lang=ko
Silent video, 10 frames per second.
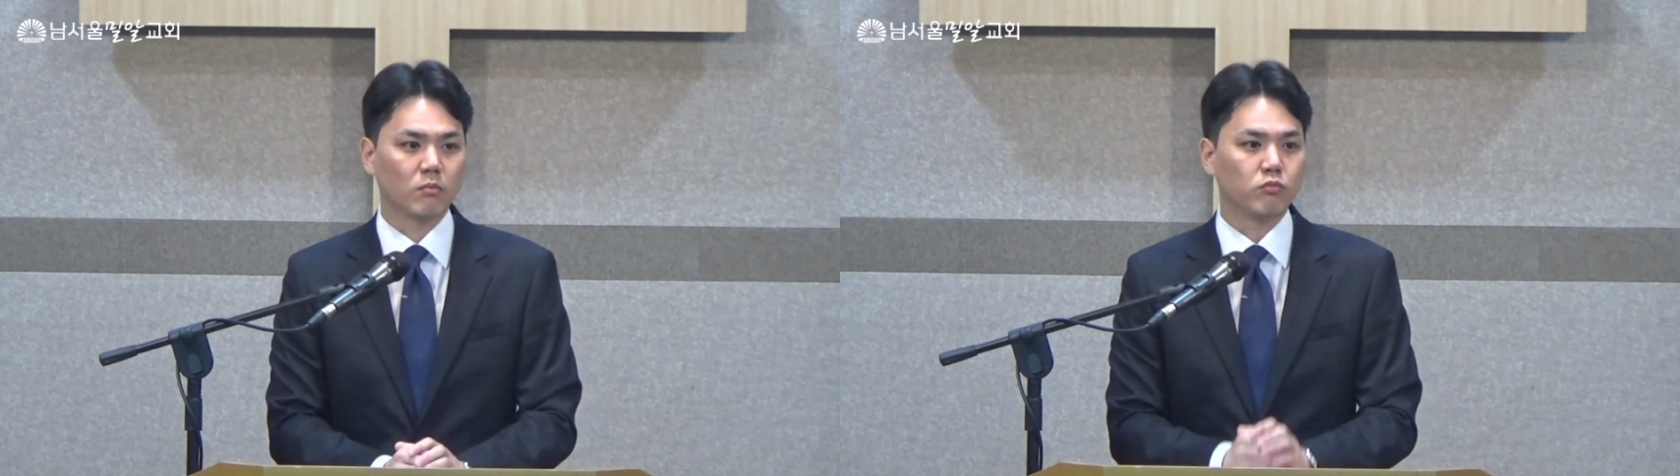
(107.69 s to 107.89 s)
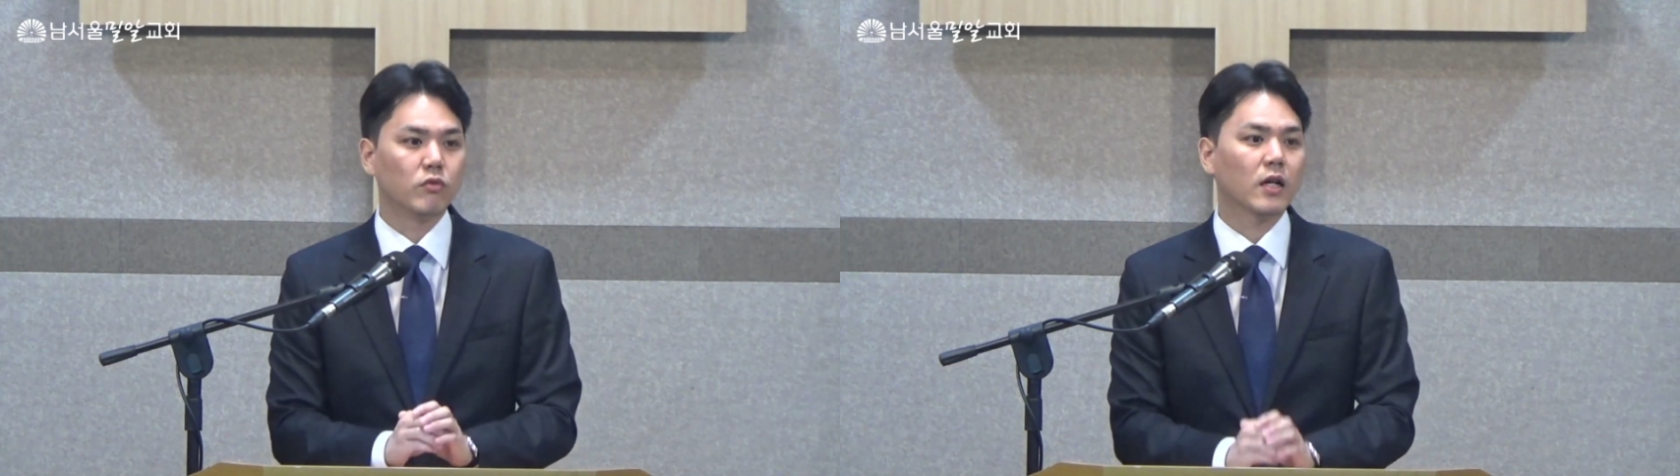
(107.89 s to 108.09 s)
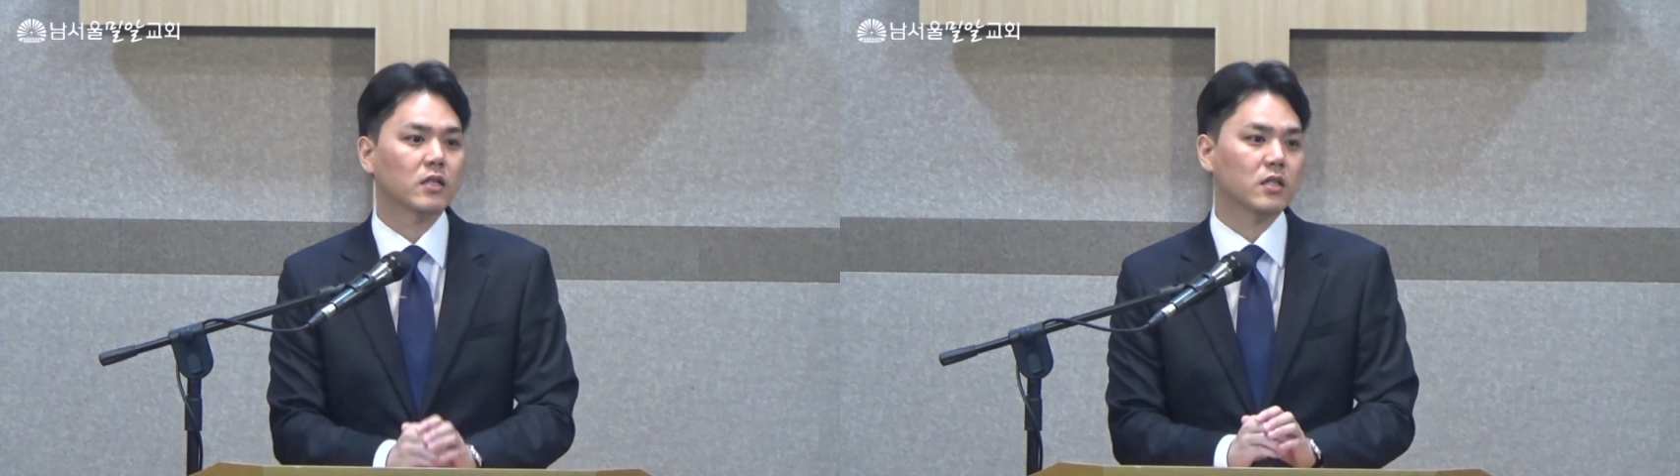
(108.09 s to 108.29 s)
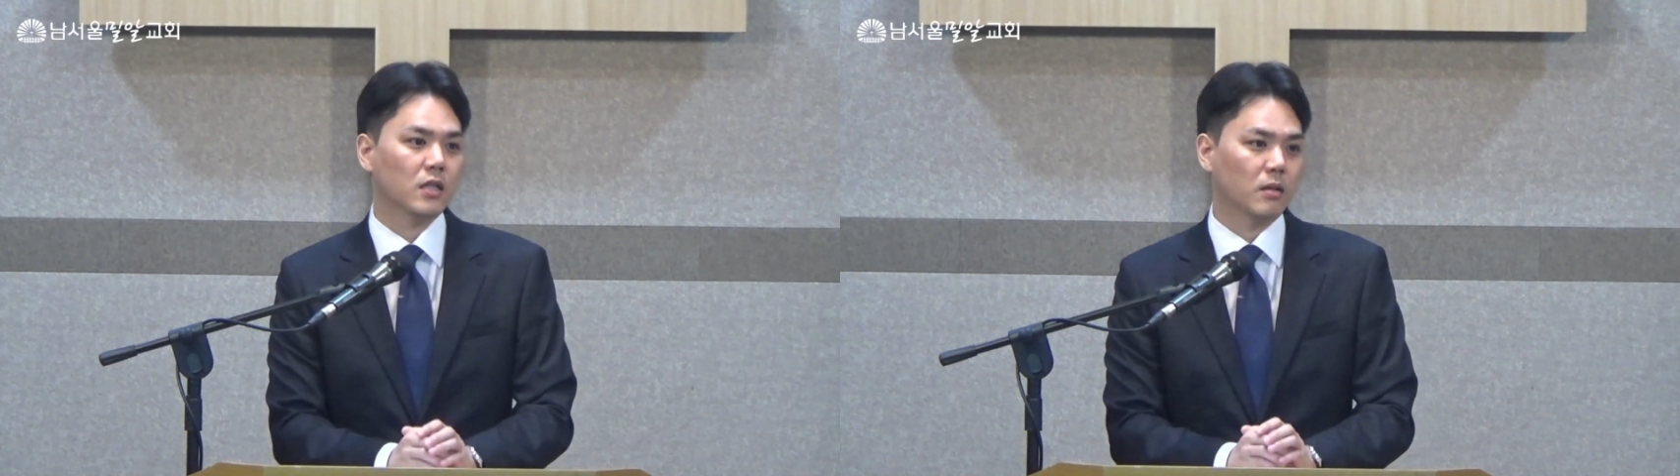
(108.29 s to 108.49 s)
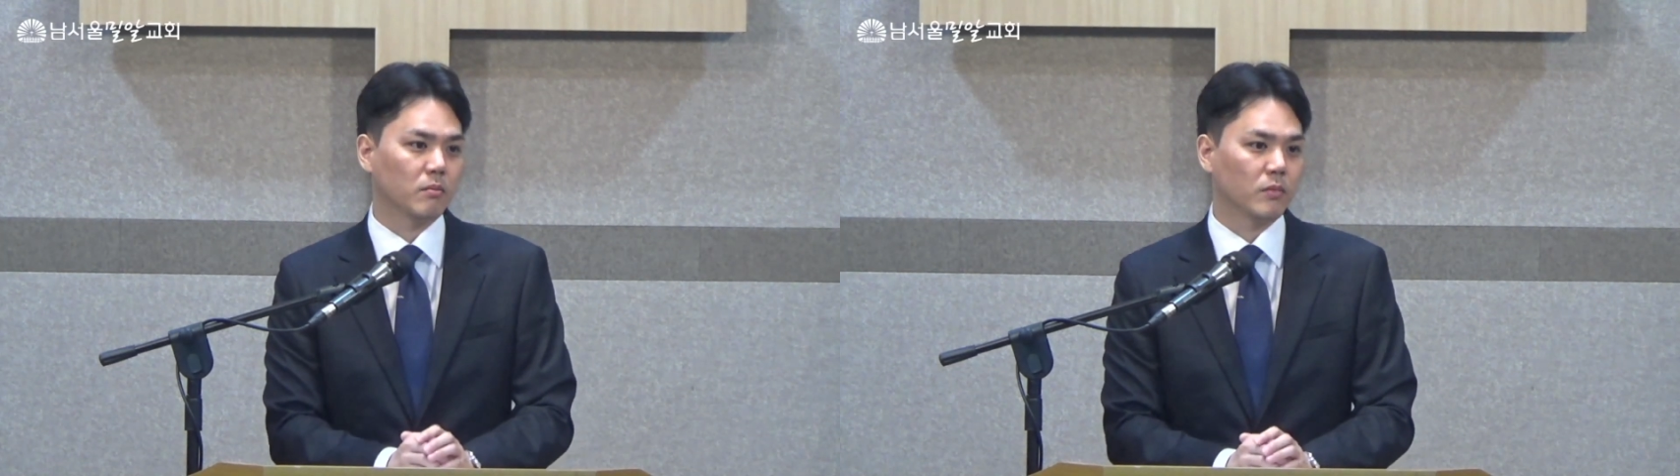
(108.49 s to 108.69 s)

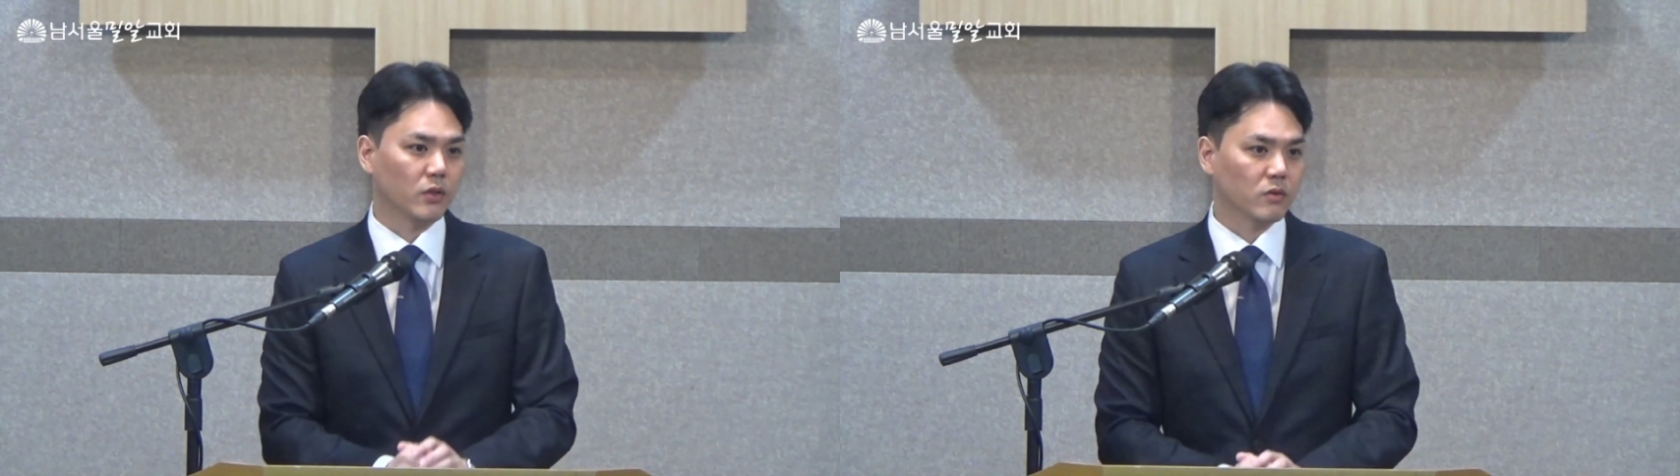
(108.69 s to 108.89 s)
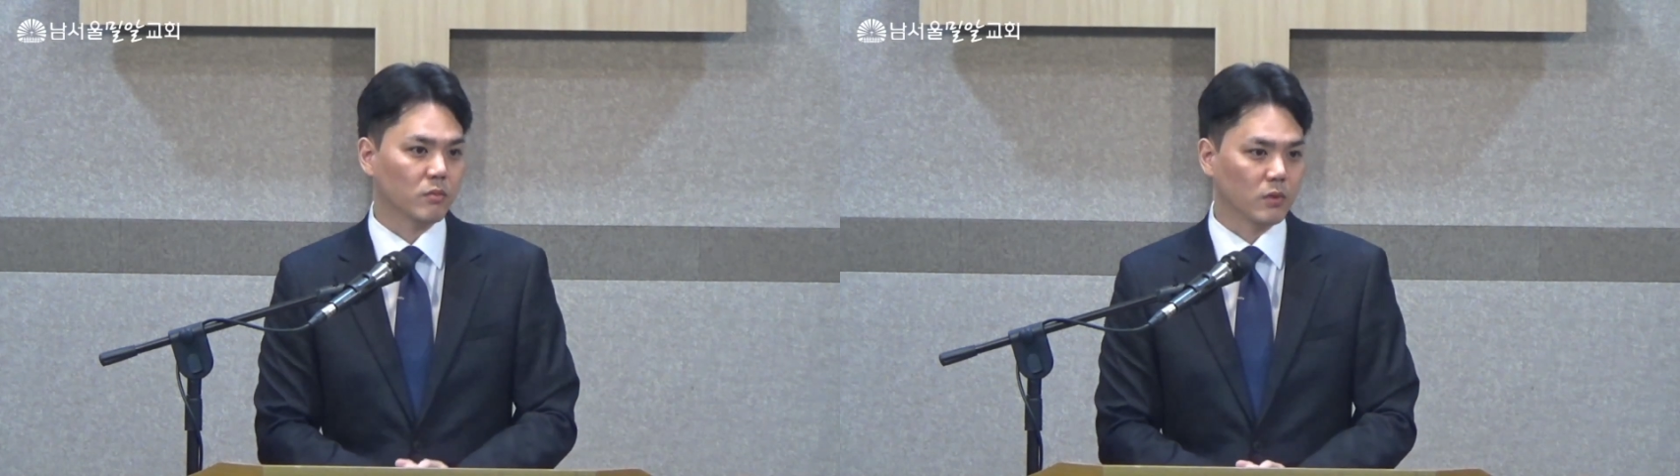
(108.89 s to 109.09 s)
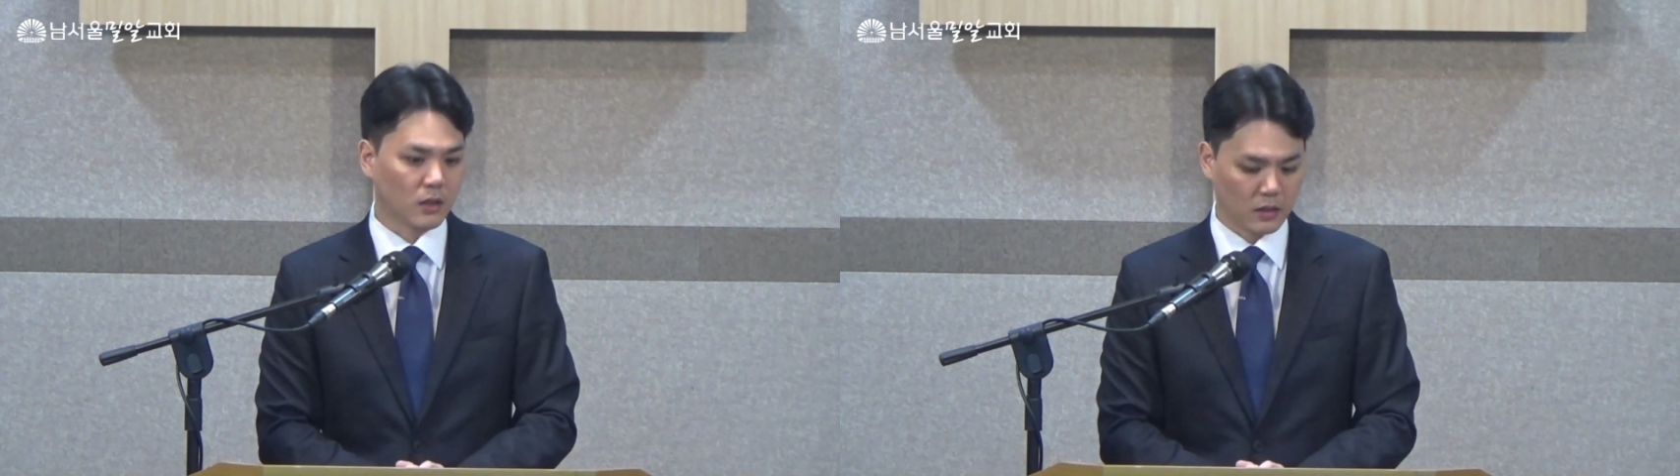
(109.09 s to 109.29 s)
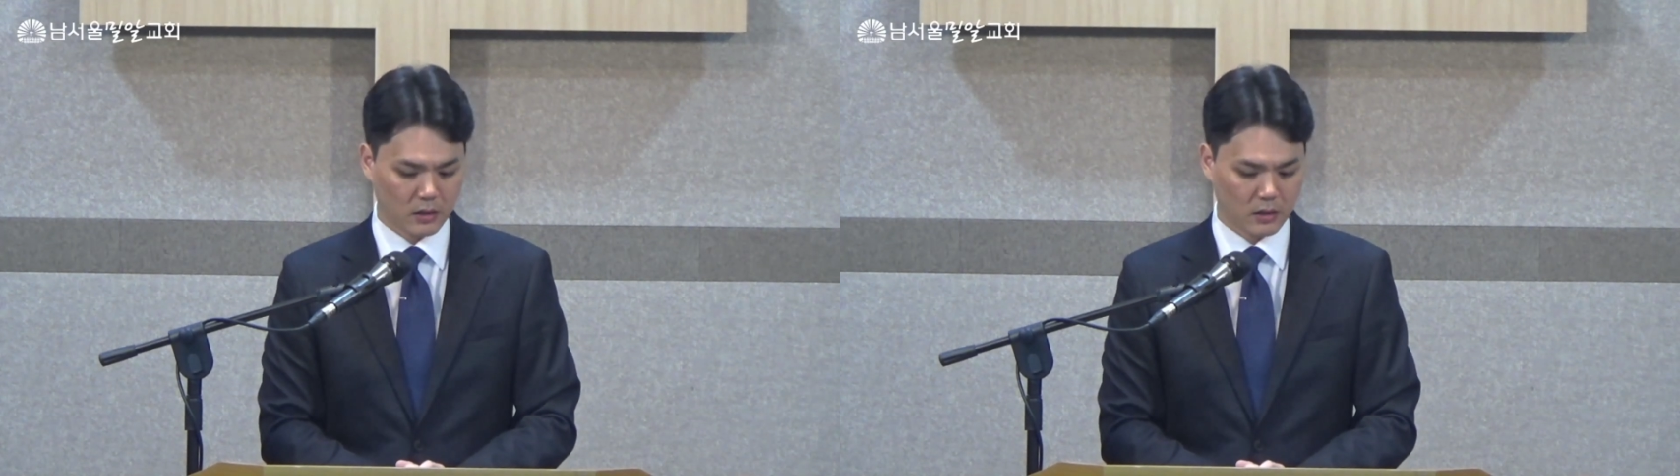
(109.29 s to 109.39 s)
무가치함이었습니다.